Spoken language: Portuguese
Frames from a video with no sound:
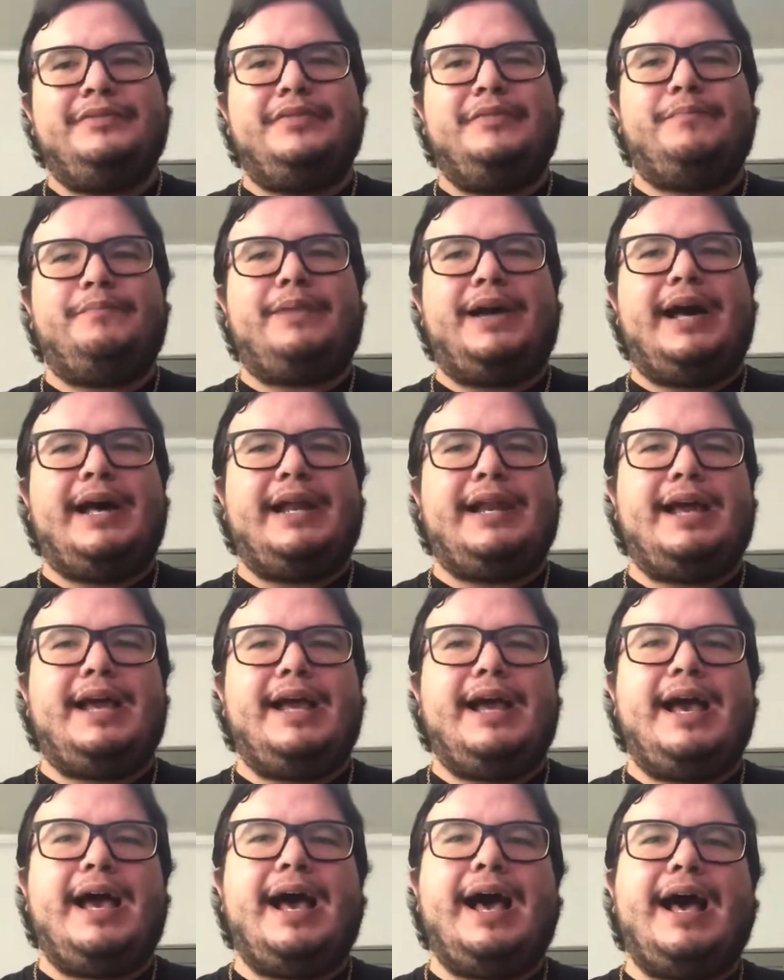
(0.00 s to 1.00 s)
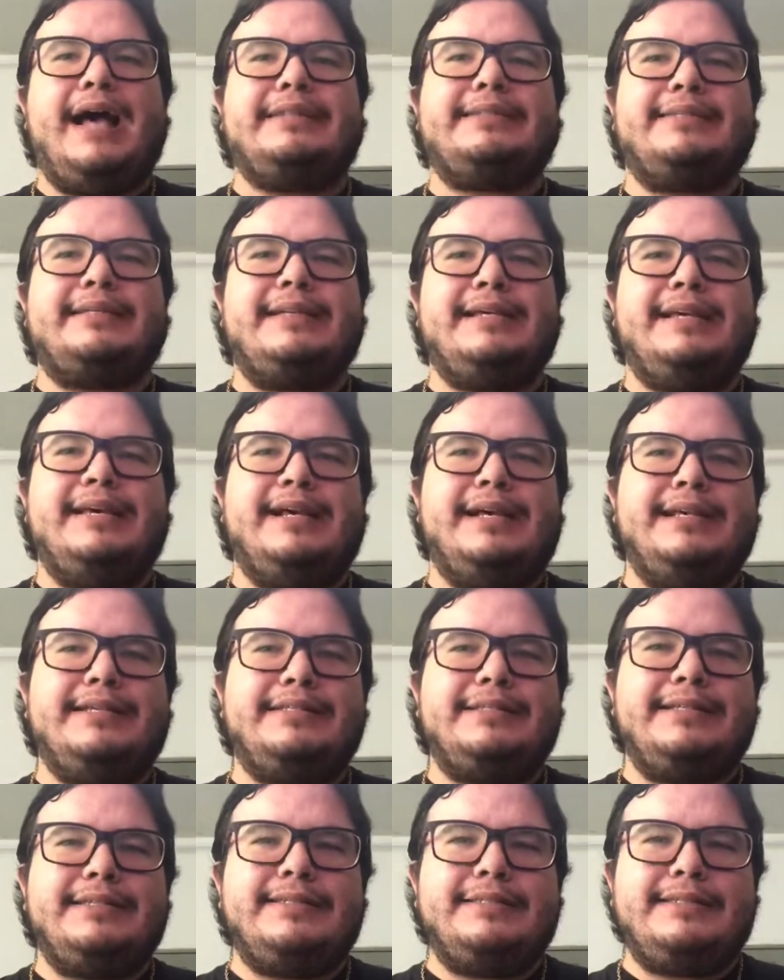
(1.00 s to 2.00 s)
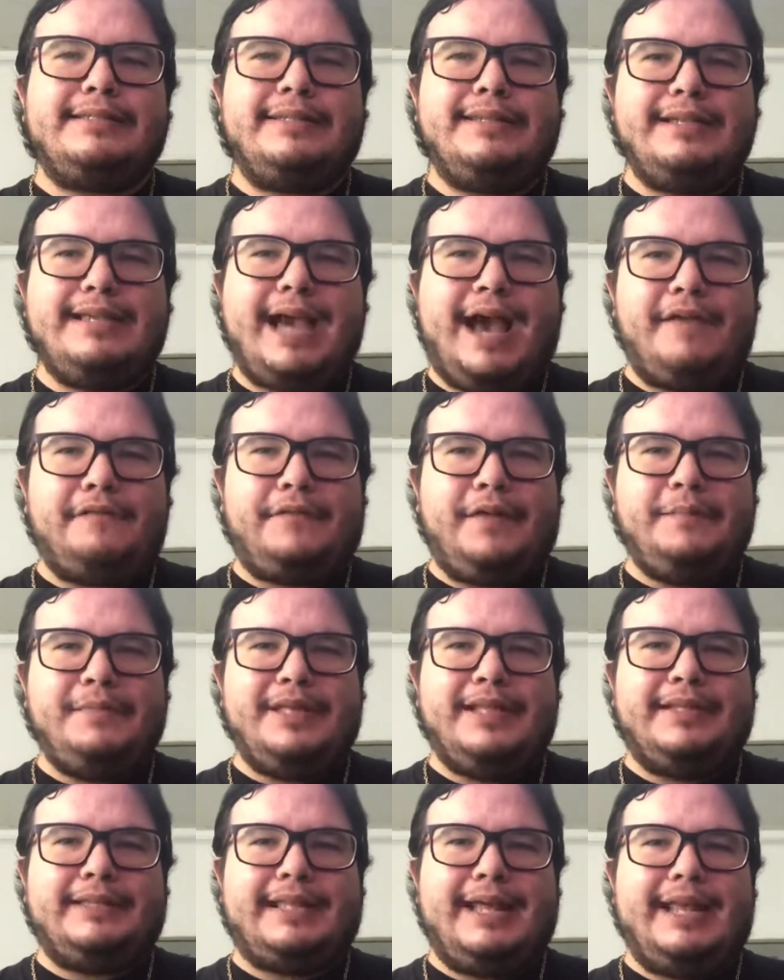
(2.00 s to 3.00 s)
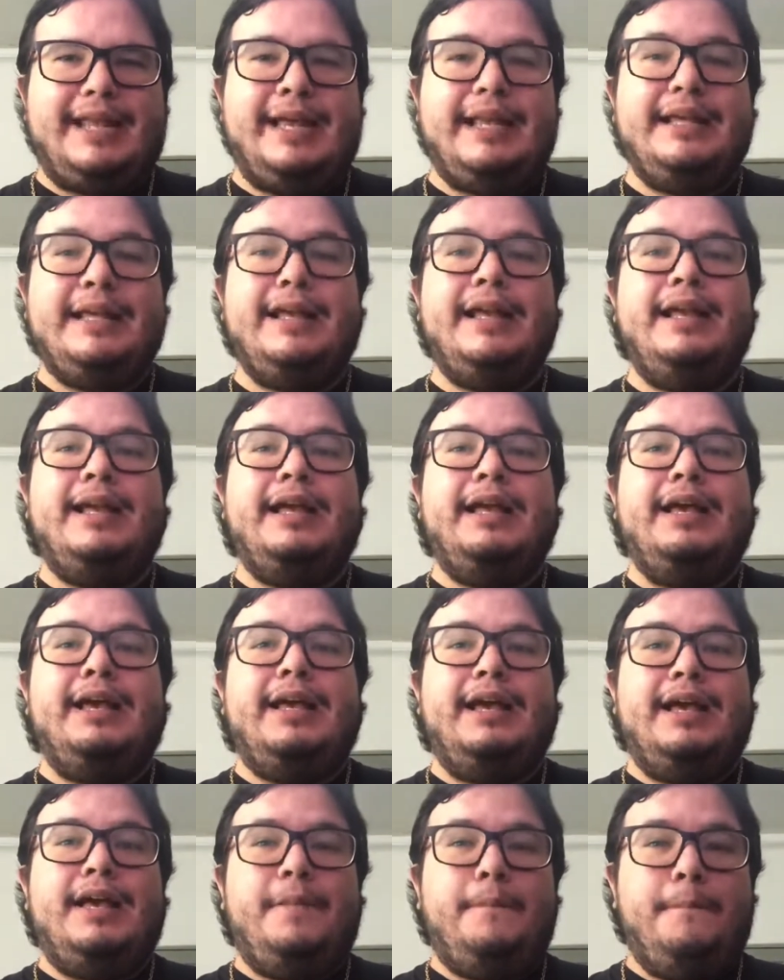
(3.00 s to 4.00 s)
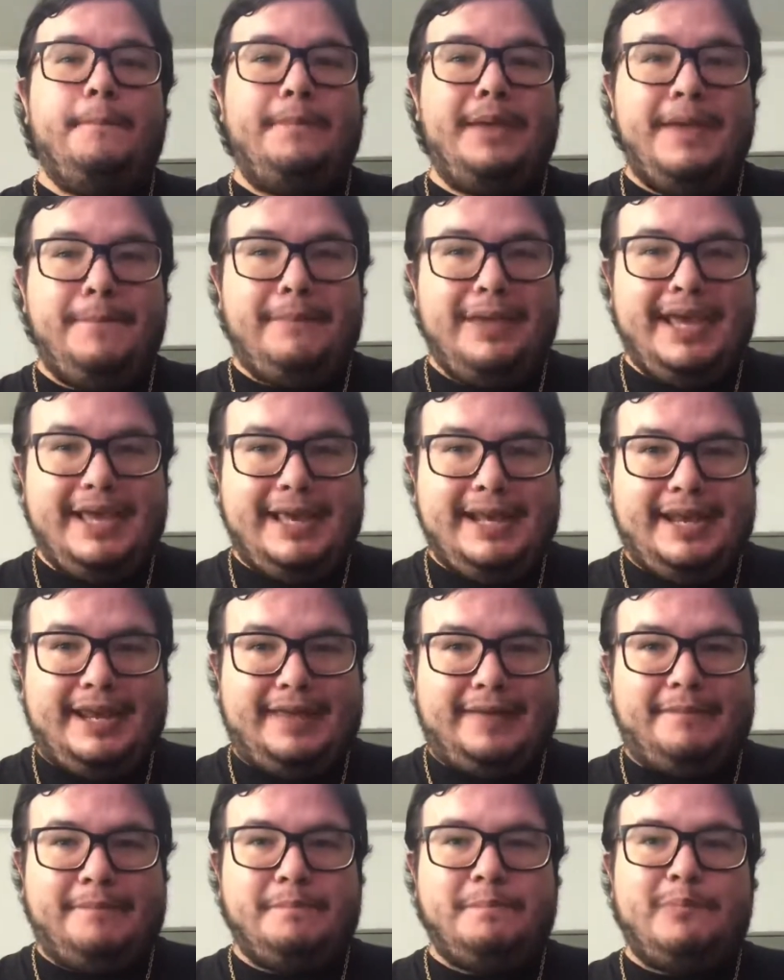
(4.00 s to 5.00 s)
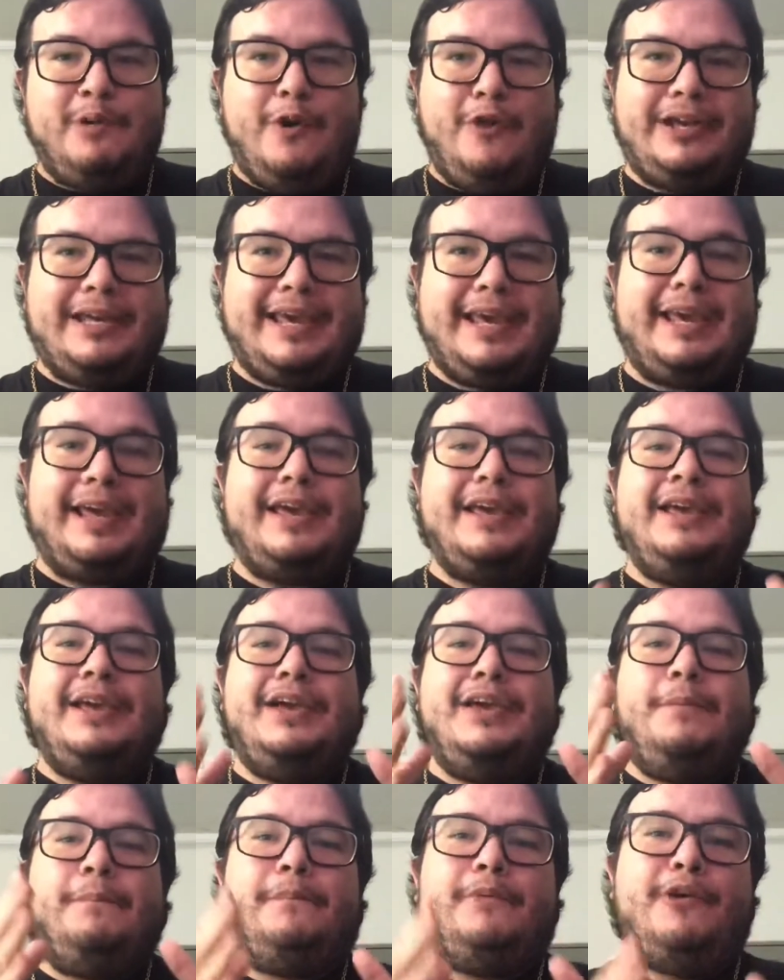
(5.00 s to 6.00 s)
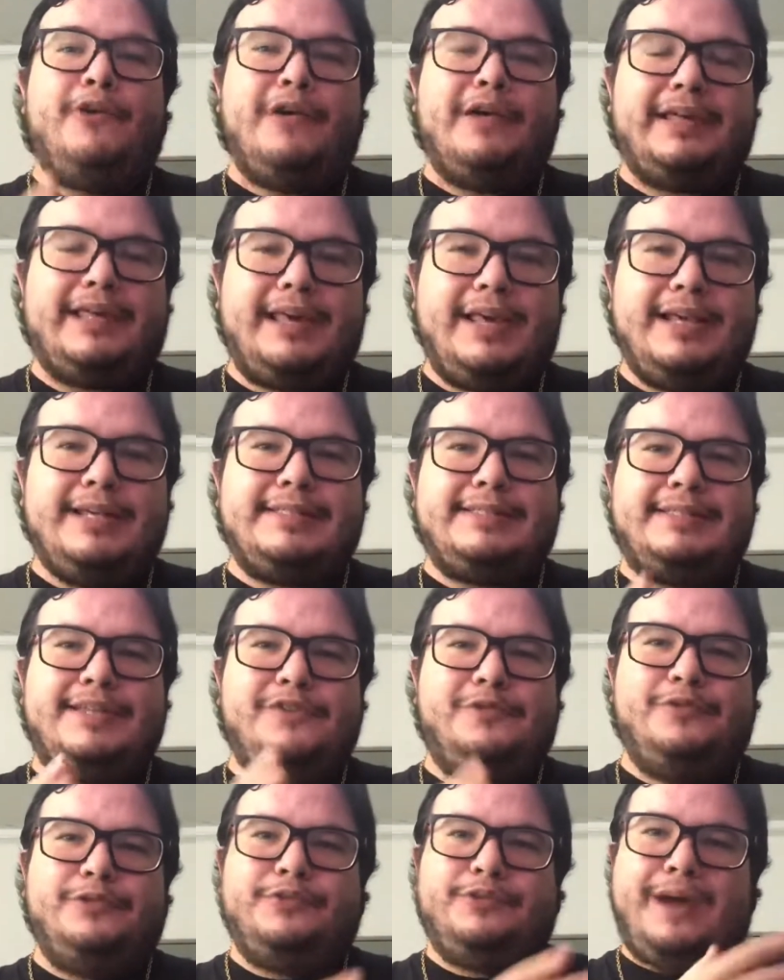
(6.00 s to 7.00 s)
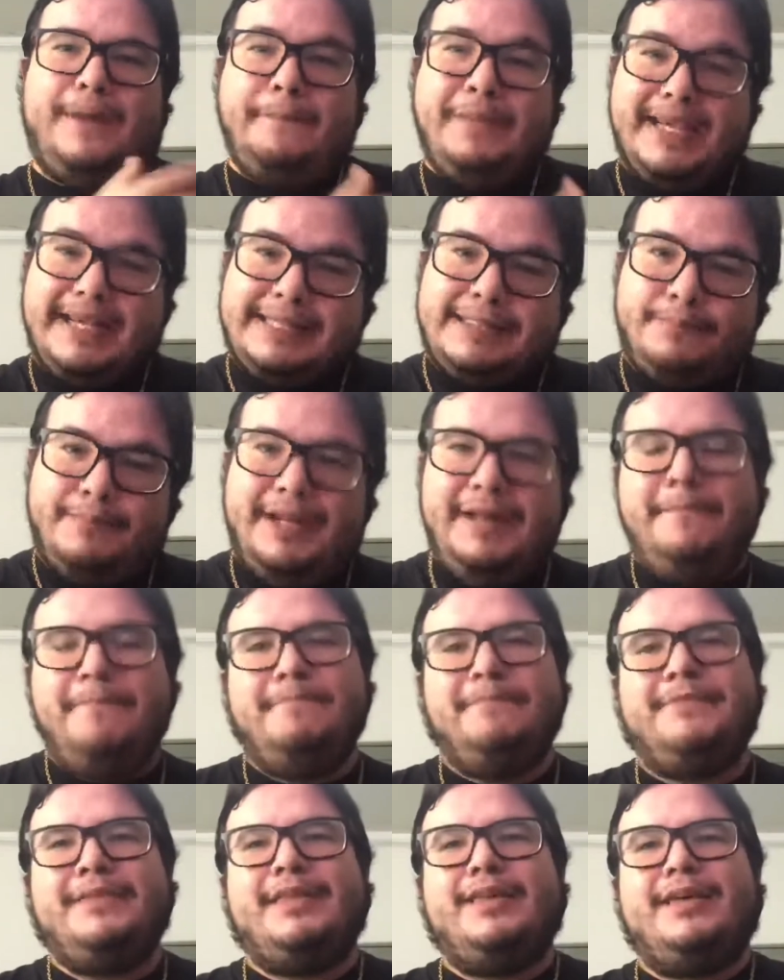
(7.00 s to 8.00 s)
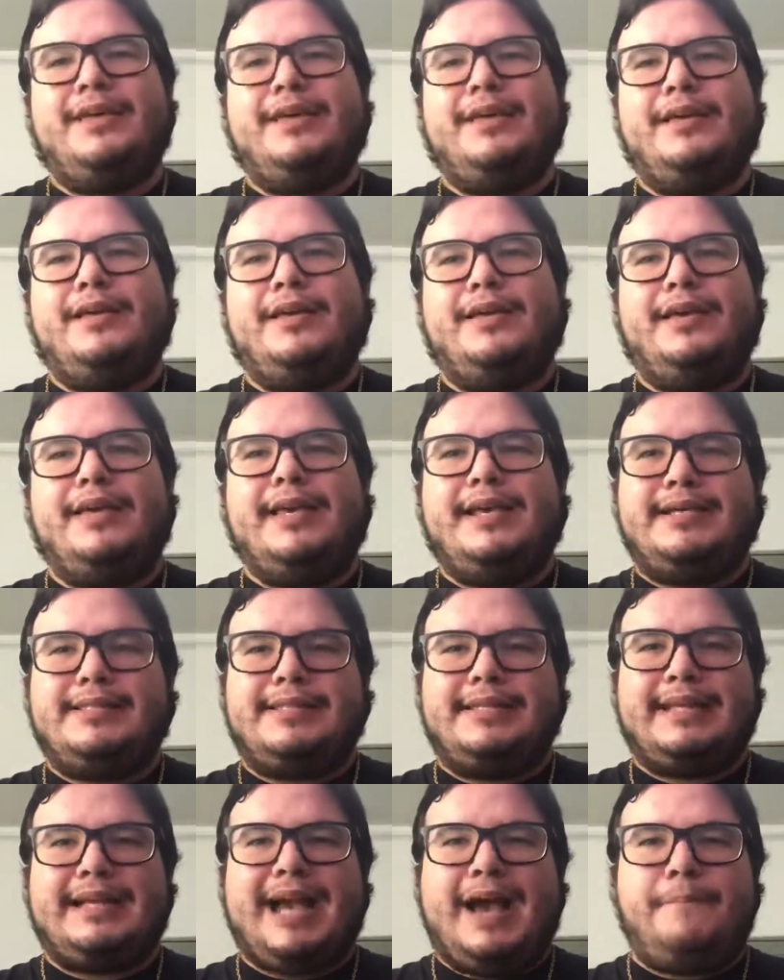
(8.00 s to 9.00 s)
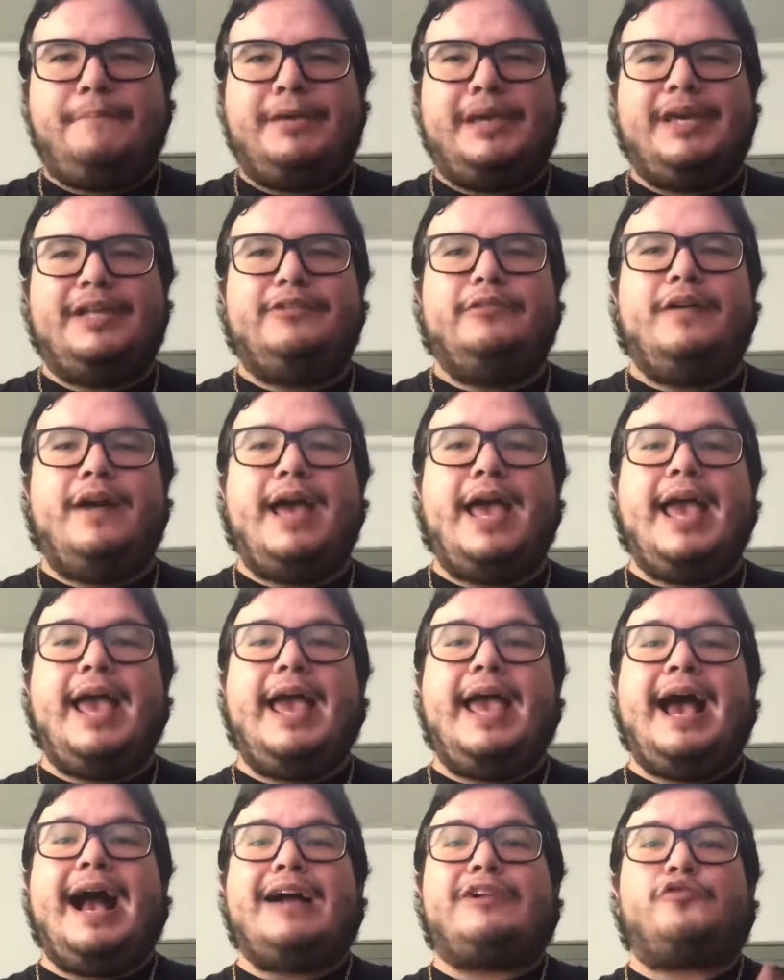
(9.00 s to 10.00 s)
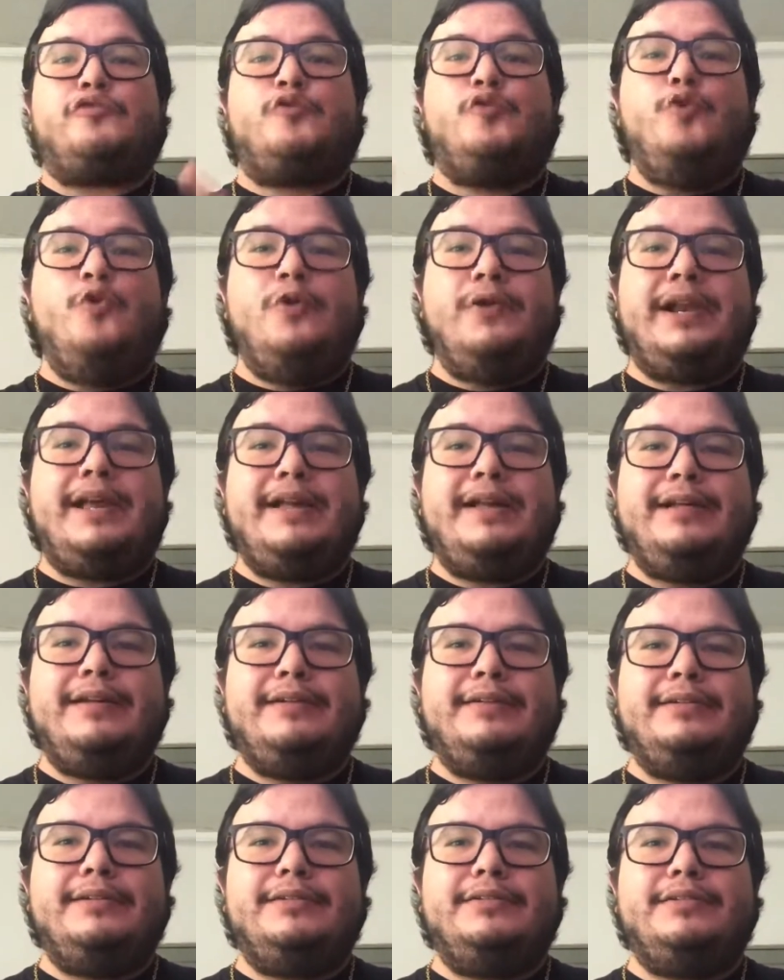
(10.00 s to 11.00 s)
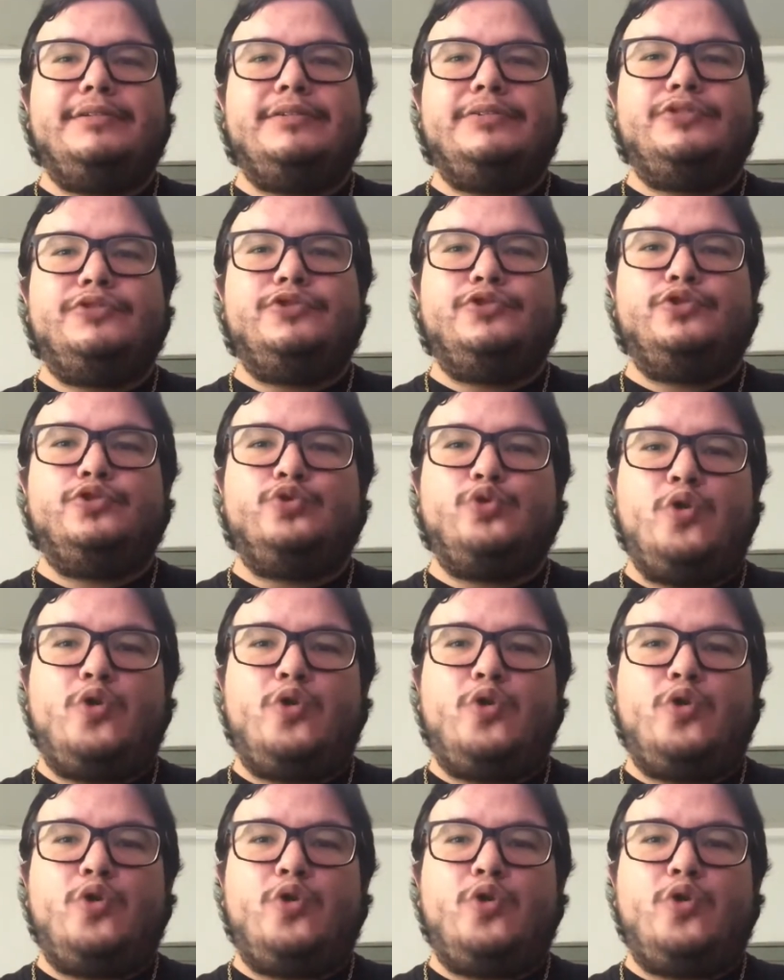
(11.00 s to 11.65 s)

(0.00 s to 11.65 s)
para as crianças e a família dela beberem. Por quê? porque, segundo a mesma, esse cabelo é a cura do